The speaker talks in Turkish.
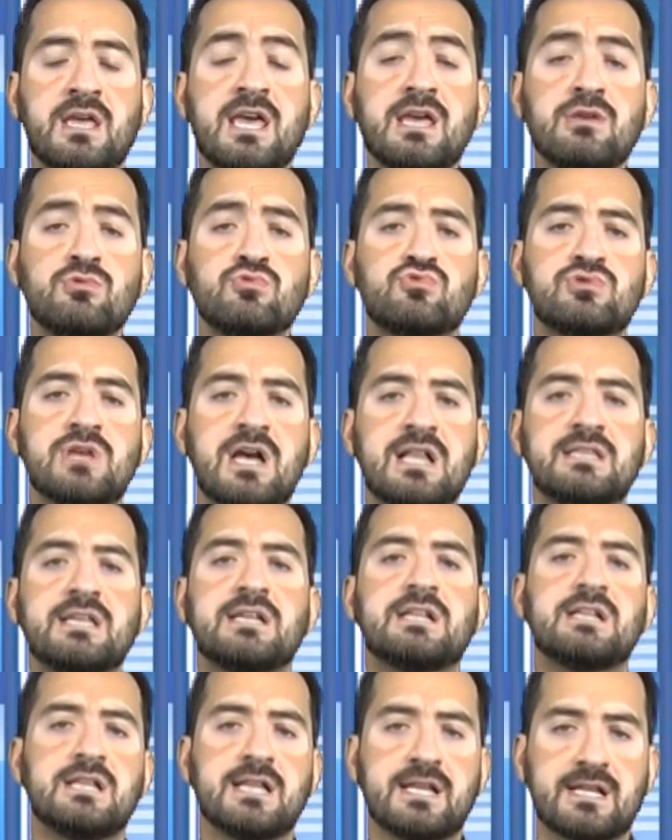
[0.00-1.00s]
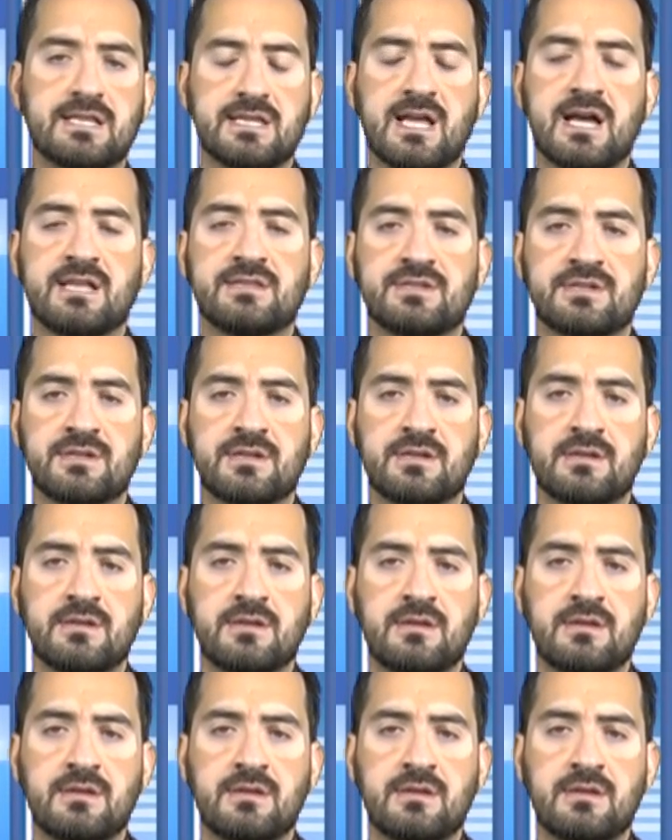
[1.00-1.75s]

en güzel delillerindendir.